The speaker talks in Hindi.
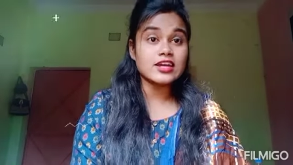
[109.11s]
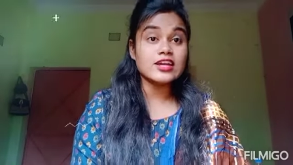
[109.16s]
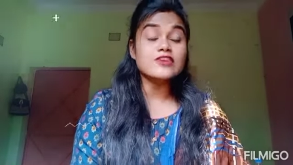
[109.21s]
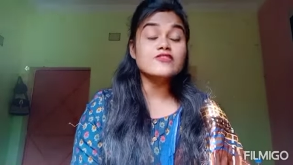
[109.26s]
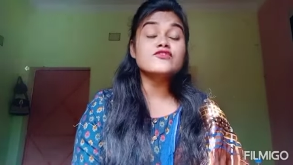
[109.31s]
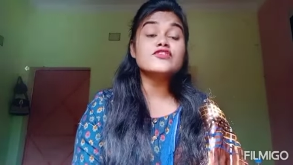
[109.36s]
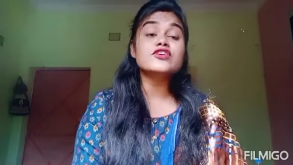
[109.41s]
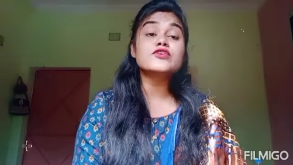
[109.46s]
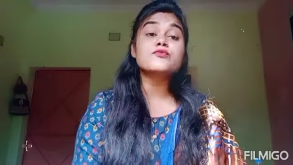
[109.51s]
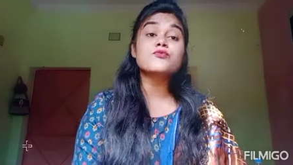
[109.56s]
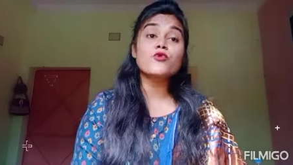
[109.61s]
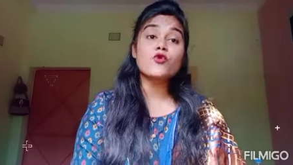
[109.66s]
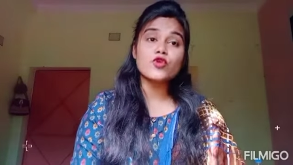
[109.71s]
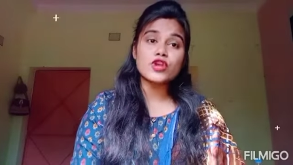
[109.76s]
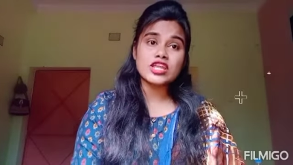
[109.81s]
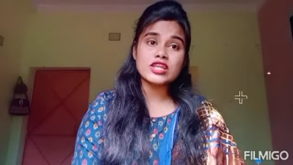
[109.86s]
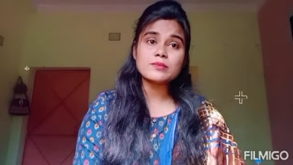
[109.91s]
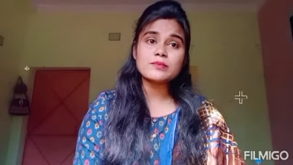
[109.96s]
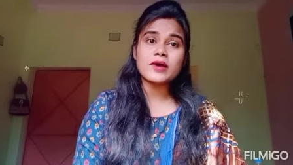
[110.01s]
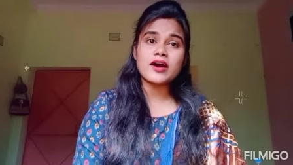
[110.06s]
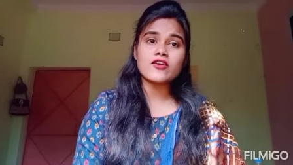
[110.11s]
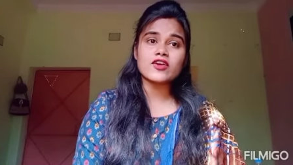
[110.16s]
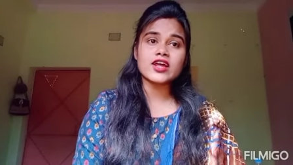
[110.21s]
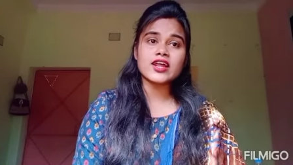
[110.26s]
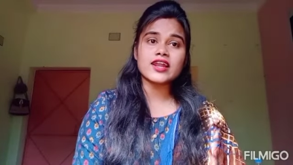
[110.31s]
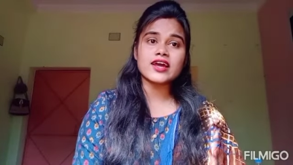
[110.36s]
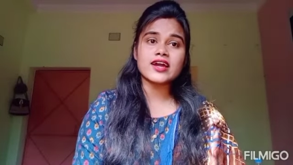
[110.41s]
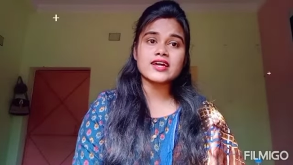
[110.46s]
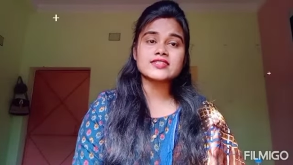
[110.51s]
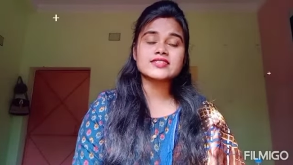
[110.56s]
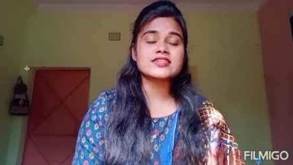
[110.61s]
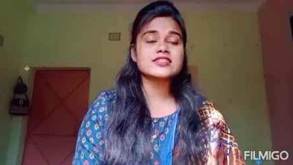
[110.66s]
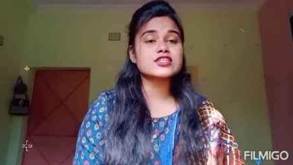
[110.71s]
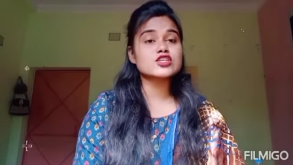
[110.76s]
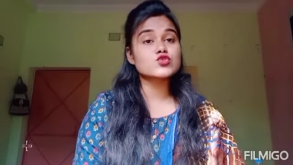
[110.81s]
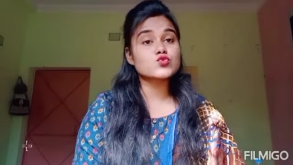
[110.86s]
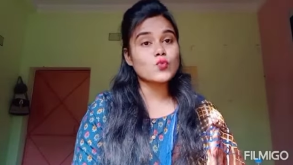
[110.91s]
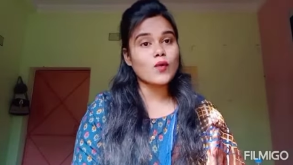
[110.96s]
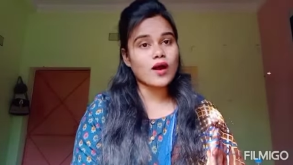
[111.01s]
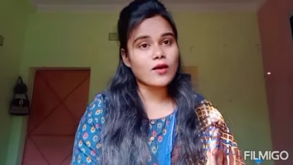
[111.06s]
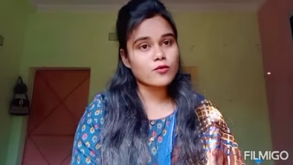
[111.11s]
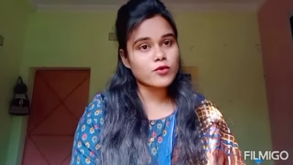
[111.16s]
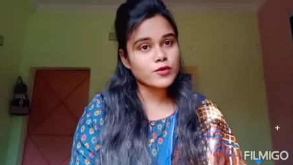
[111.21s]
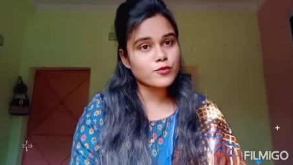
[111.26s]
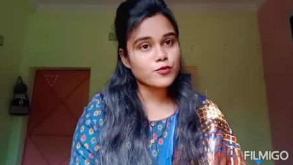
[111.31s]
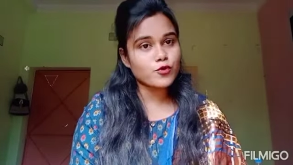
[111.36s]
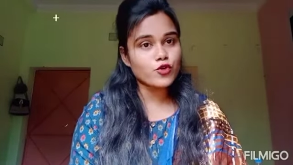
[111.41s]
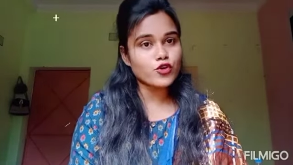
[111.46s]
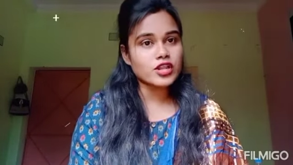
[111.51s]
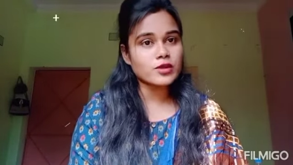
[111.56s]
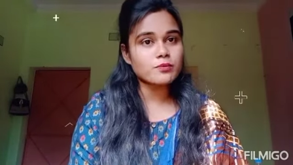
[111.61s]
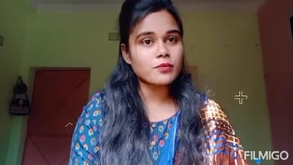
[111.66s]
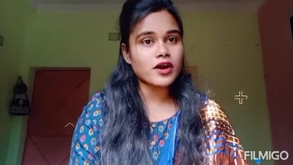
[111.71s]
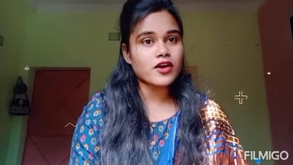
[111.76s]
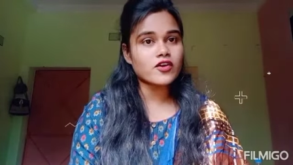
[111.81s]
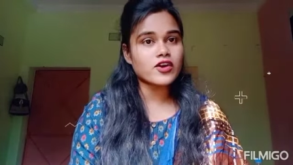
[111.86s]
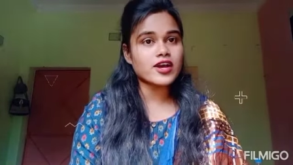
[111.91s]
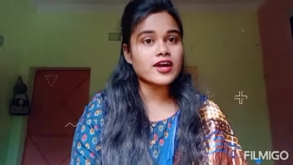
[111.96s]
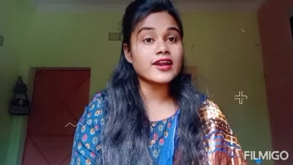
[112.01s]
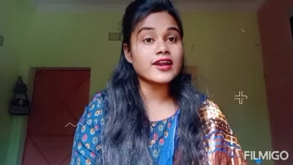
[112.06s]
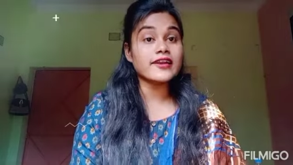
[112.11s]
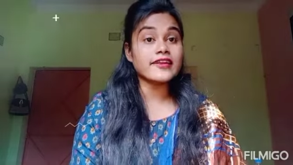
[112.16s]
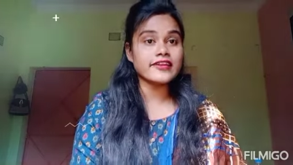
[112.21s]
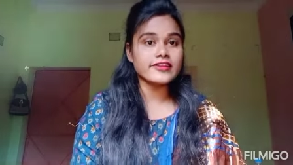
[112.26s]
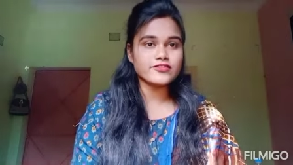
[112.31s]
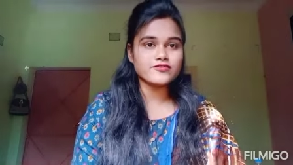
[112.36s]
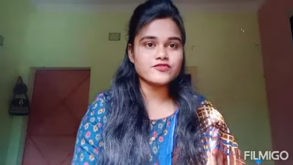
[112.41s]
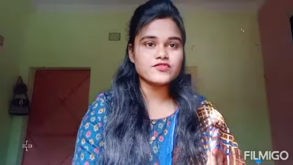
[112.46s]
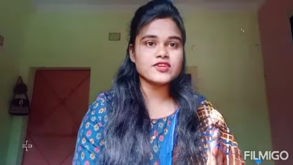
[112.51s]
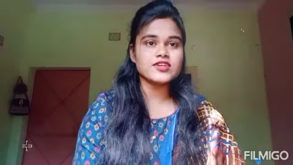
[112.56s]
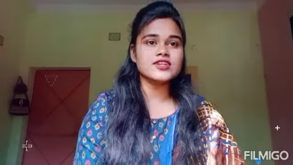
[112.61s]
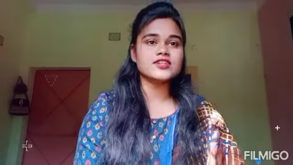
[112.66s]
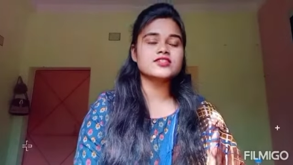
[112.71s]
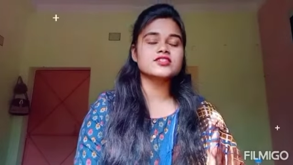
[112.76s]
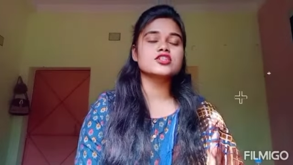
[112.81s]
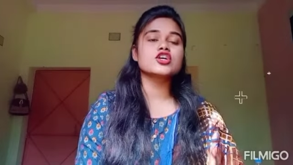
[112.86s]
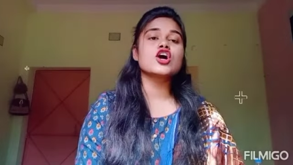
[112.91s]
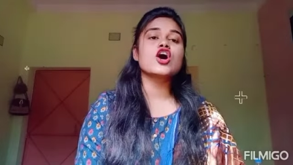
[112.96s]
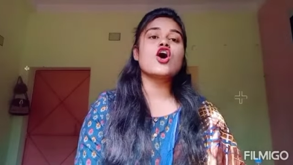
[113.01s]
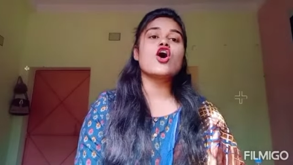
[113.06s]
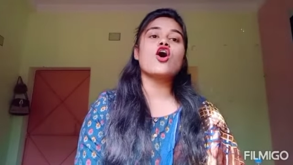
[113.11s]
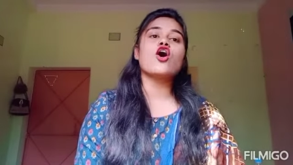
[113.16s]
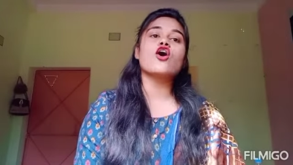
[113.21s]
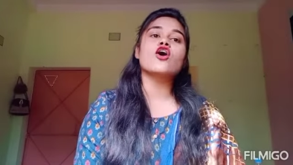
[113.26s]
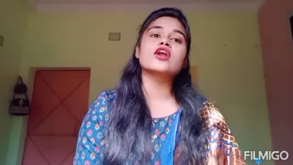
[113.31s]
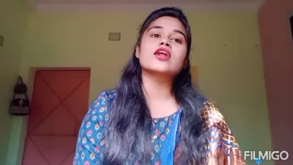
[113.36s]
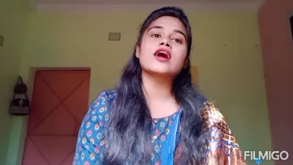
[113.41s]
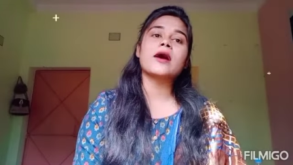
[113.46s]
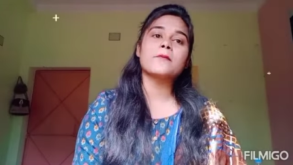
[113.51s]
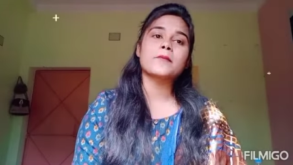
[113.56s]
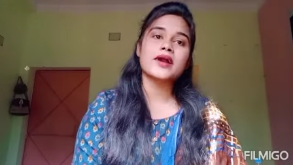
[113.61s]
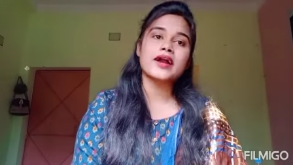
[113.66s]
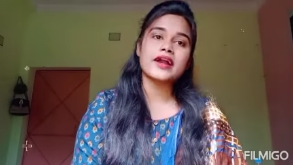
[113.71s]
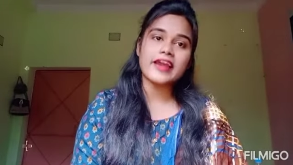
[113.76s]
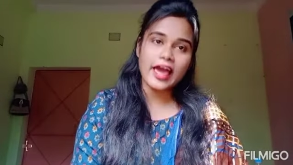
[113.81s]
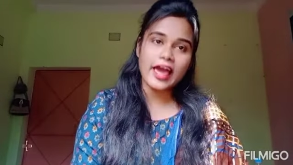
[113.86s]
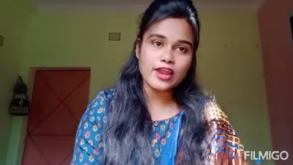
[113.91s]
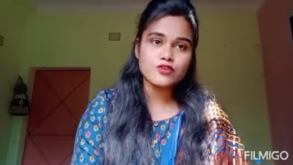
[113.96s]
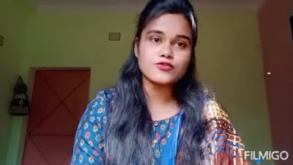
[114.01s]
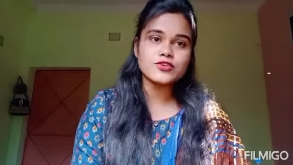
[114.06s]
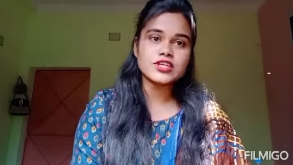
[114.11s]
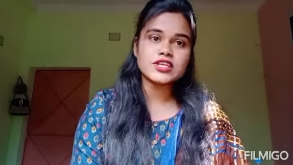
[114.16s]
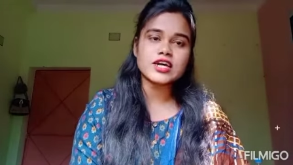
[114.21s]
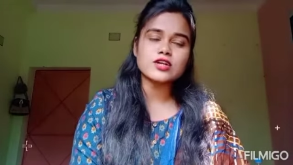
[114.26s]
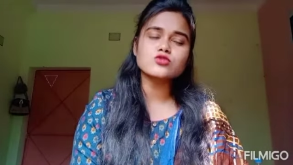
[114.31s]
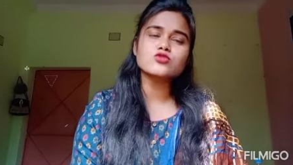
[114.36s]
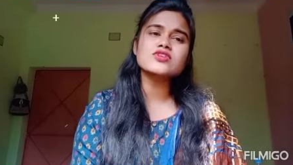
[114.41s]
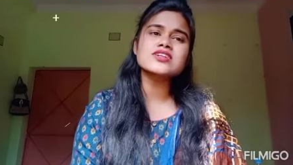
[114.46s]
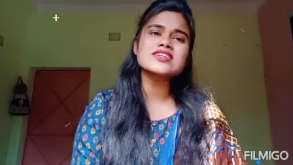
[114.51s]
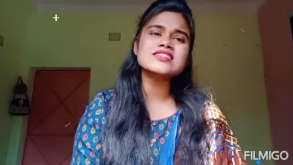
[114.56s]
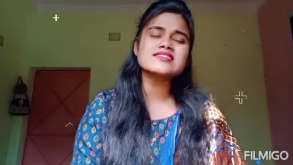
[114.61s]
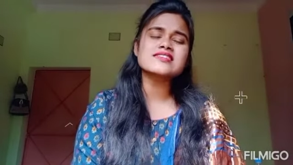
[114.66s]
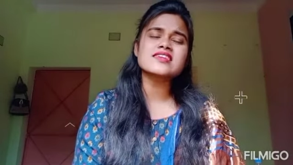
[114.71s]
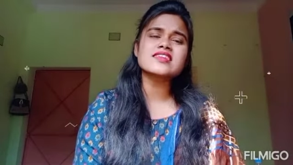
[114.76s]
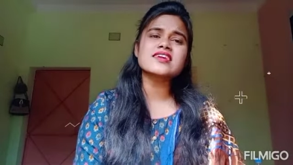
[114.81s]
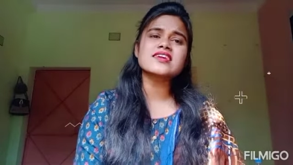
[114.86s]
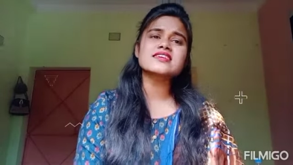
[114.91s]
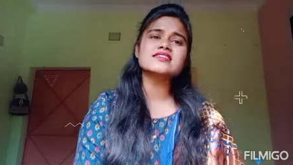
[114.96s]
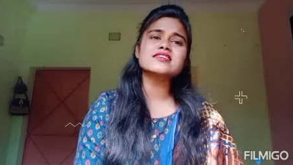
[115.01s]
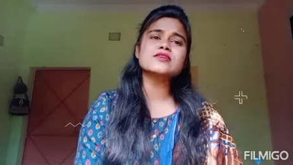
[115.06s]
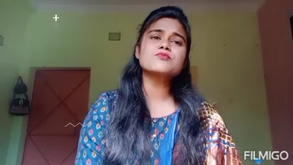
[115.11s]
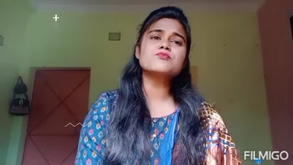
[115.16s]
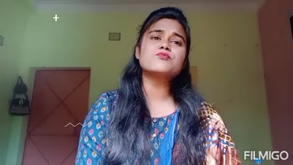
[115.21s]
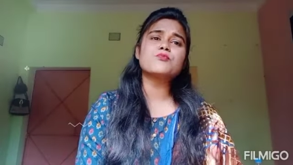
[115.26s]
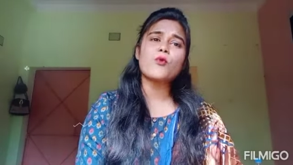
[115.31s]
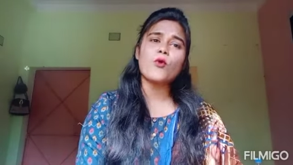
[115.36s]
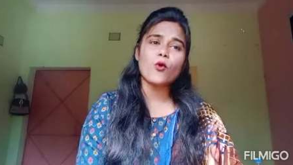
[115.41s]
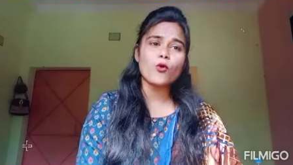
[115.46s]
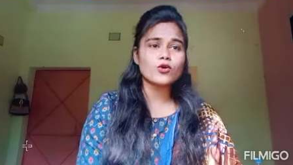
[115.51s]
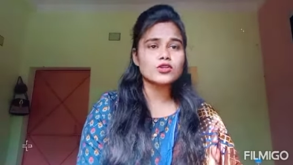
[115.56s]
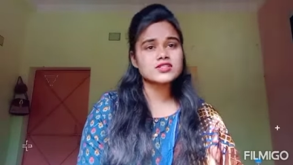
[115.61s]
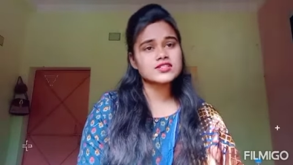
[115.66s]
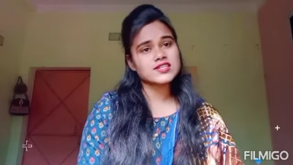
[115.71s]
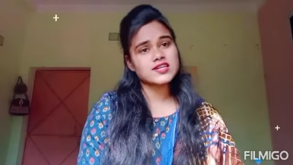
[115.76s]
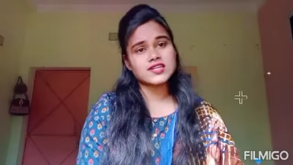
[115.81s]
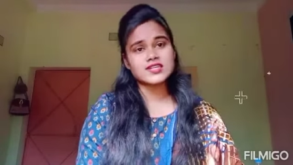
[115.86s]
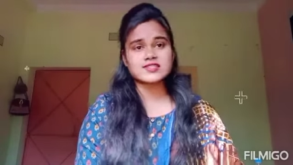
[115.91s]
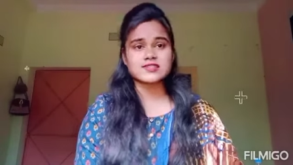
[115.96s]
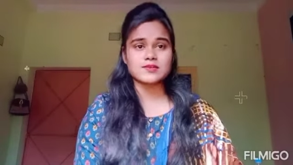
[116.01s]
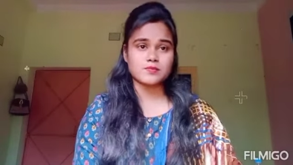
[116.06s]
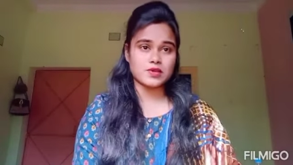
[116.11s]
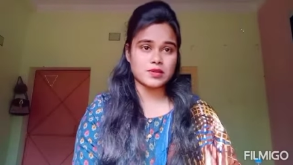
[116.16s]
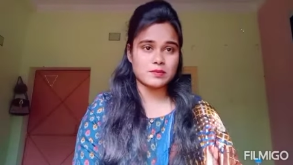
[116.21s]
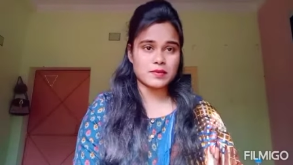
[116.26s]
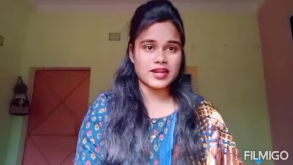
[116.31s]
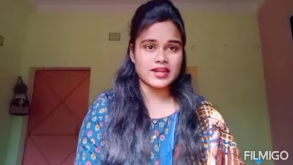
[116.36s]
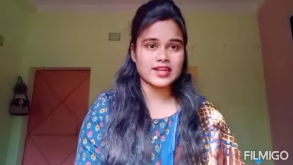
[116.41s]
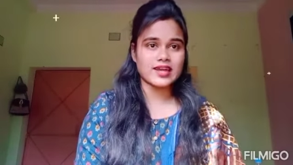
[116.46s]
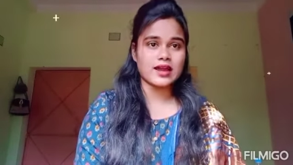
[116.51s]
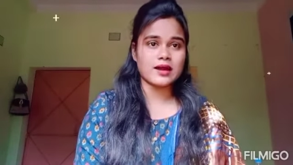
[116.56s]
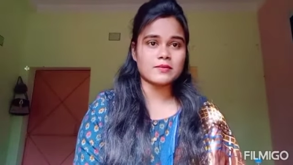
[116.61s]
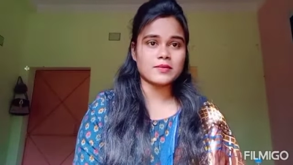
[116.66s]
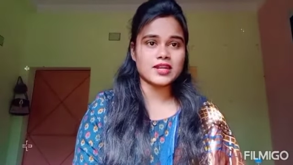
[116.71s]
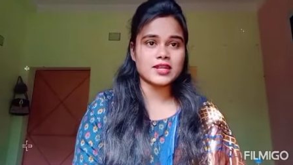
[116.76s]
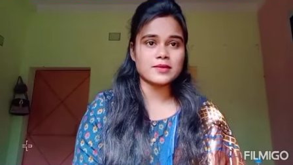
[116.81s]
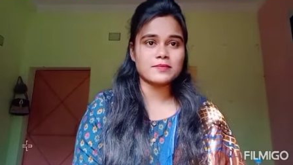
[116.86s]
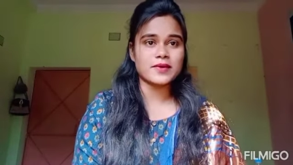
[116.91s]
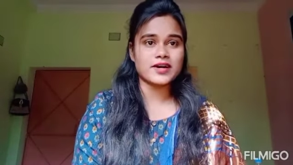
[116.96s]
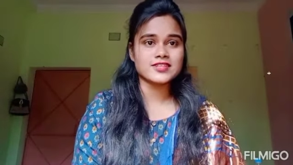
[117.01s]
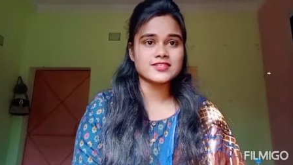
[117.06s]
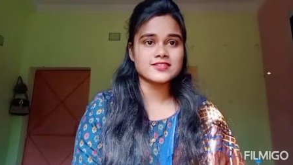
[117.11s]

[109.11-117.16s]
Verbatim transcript: फिर प्रोटीन पाउडर है जैसे स्वाबे प्रोटीन पाउडर लीन फीड्स और आपका कैलोफीटा तो इस तरीके से बहुत सारा सप्लीमेंट है हमारे पास